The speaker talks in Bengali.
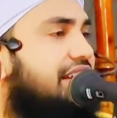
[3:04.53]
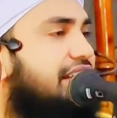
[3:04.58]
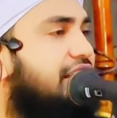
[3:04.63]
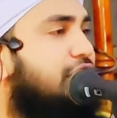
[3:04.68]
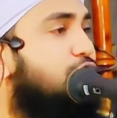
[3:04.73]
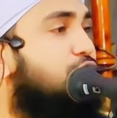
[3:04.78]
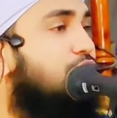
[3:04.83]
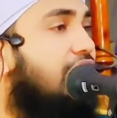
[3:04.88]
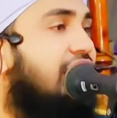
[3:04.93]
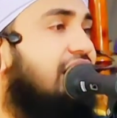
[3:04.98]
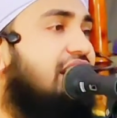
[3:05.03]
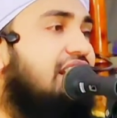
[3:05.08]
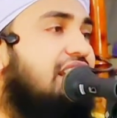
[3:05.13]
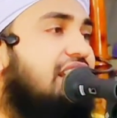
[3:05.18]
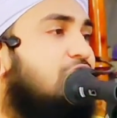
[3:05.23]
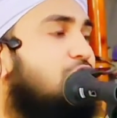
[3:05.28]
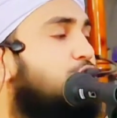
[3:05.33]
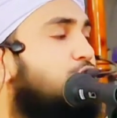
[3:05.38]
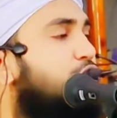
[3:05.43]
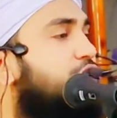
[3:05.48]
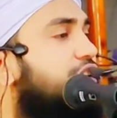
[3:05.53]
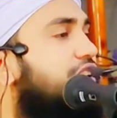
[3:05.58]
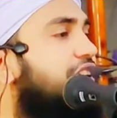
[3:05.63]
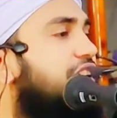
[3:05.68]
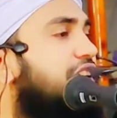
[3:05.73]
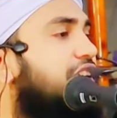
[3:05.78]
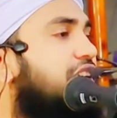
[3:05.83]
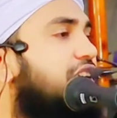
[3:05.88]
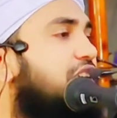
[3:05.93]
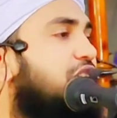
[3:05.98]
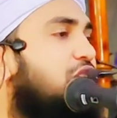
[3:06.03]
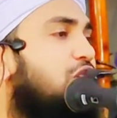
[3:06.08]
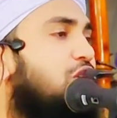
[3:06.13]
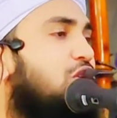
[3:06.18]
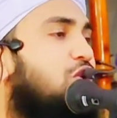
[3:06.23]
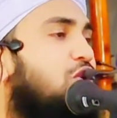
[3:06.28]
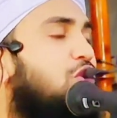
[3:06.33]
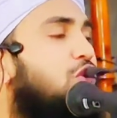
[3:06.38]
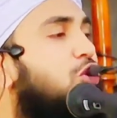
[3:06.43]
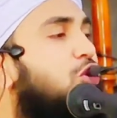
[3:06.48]
কিন্তু আল্লাহ কোনোদিন
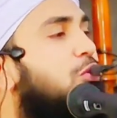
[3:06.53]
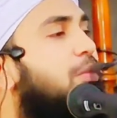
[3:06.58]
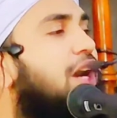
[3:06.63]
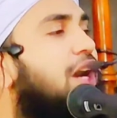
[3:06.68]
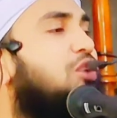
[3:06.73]
কোনো